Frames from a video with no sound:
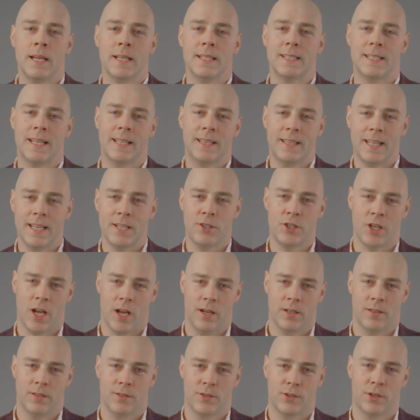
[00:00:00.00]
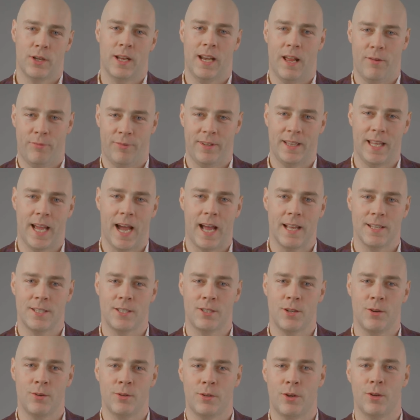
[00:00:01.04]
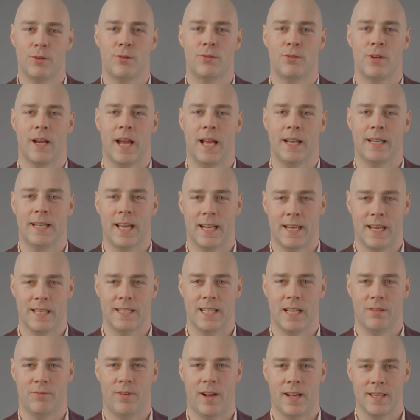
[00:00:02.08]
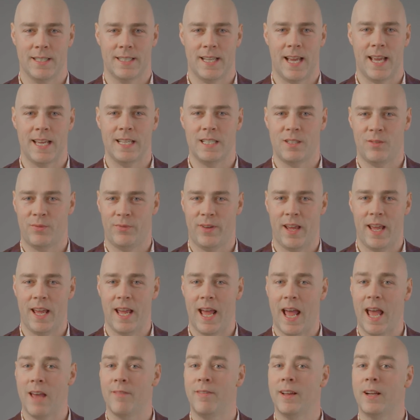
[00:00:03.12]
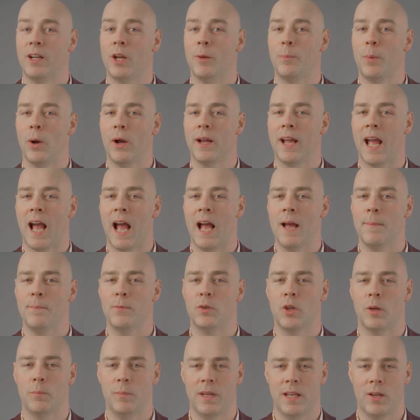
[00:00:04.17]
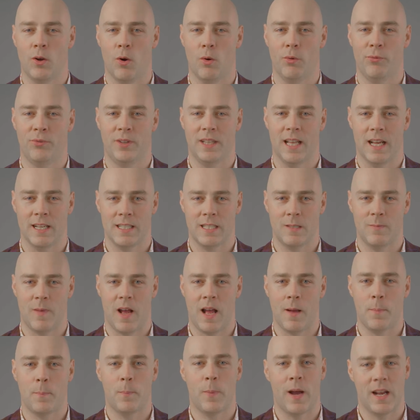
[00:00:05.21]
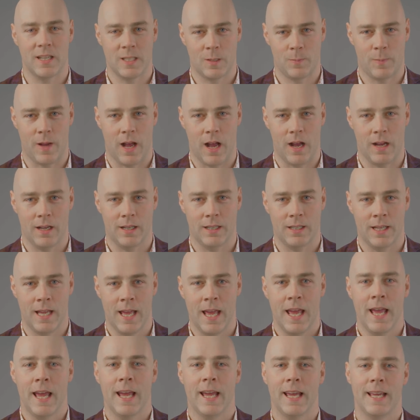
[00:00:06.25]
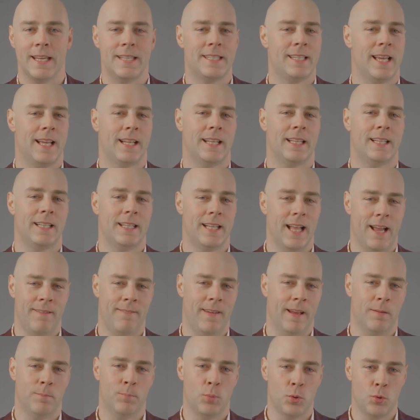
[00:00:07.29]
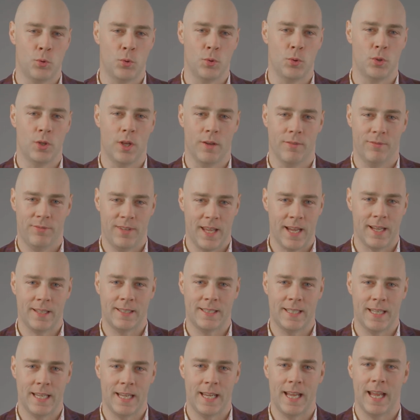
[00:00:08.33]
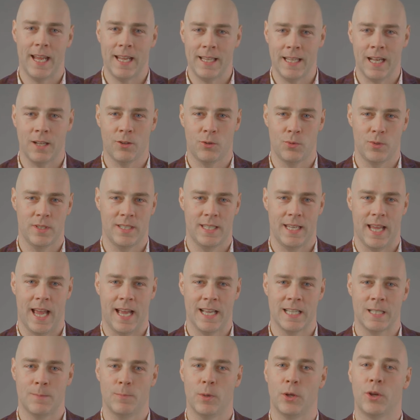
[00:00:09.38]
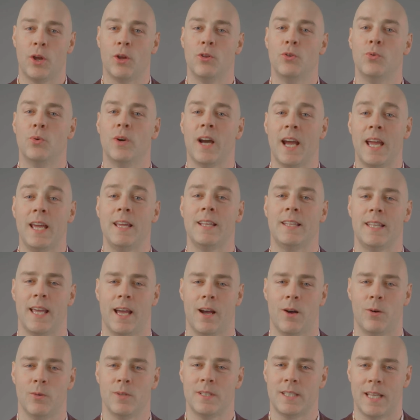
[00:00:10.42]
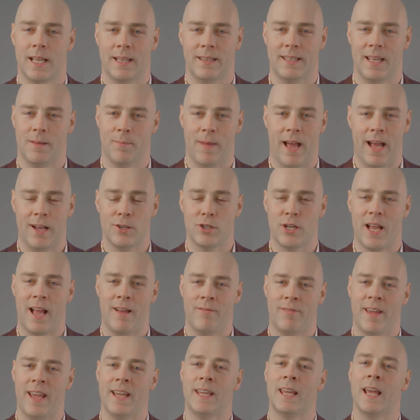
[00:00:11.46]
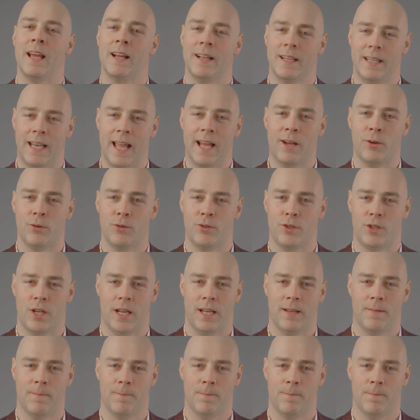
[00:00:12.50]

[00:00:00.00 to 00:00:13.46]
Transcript: C'est déjà ce que la Fédération culturelle canadienne-française fait avec le programme de microfinancement Passeport, et c'est avec beaucoup de fierté et d'enthousiasme que nous réitérons cette démarche avec la ruchée.